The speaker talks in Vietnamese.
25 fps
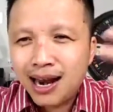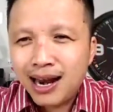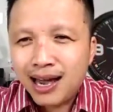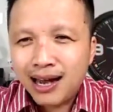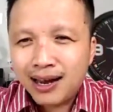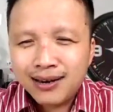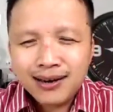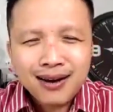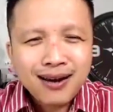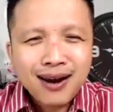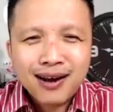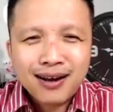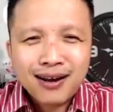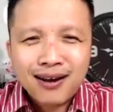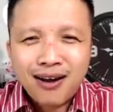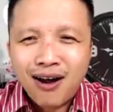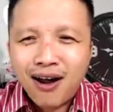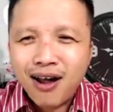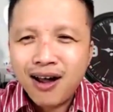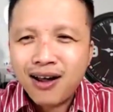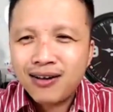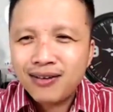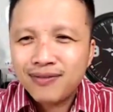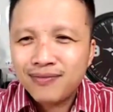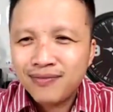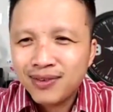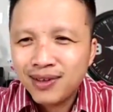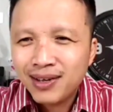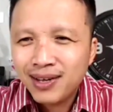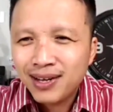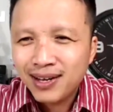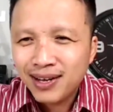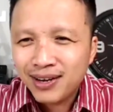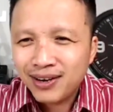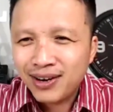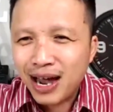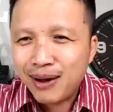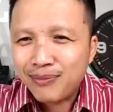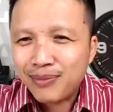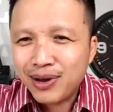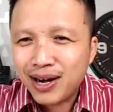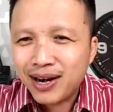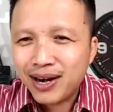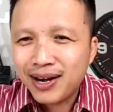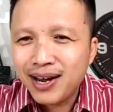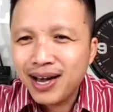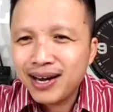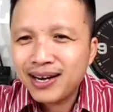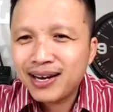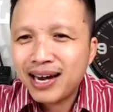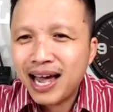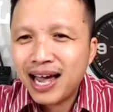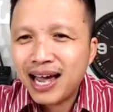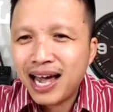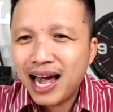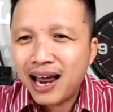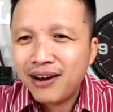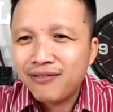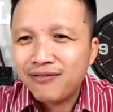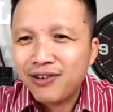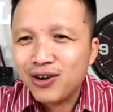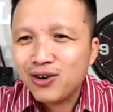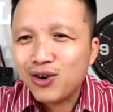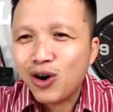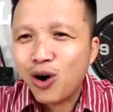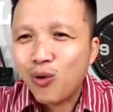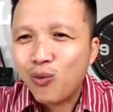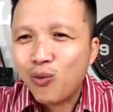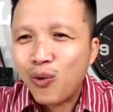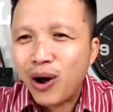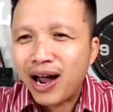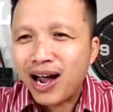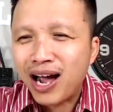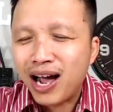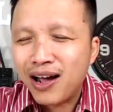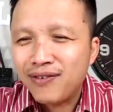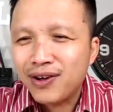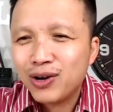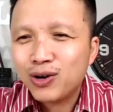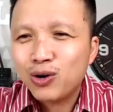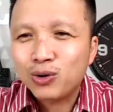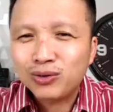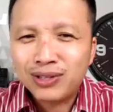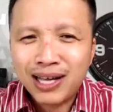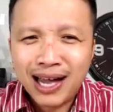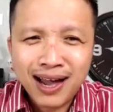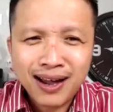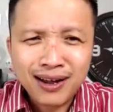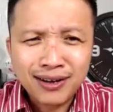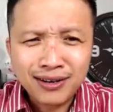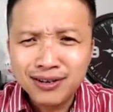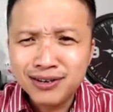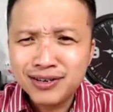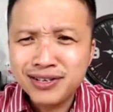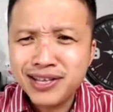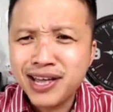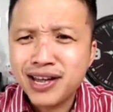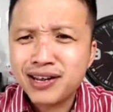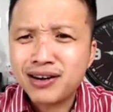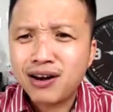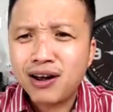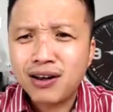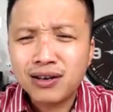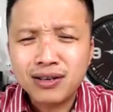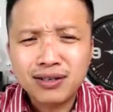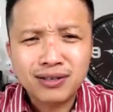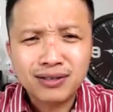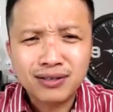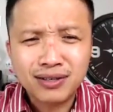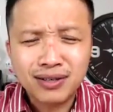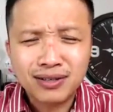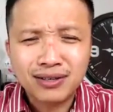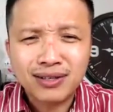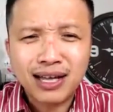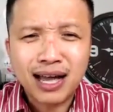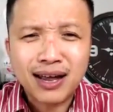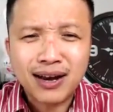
cho nên là nó rất khó rồi em nói là đến nay anh vẫn còn quan hệ với cô ta đương nhiên rồi